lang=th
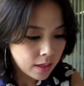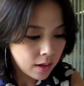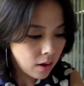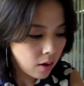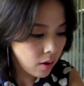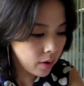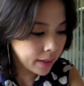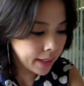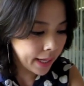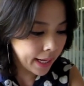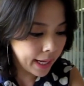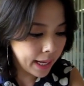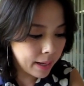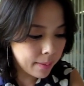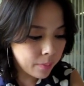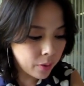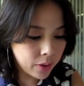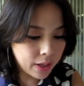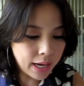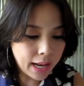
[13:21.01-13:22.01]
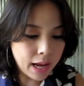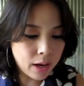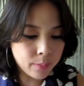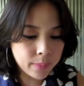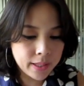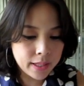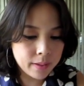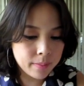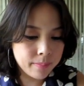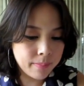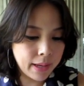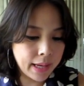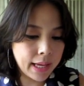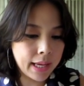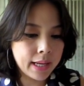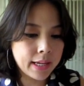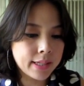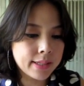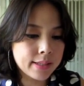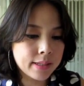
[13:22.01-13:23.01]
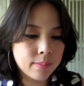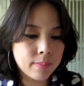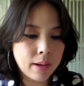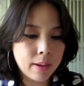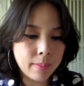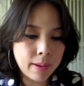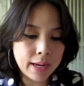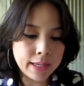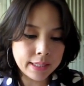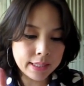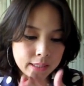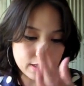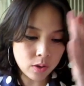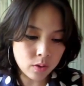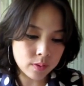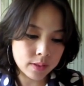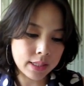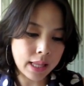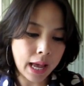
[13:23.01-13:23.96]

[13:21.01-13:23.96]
โอเคหมดแล้วพิกเมนต์สำหรับใครที่สง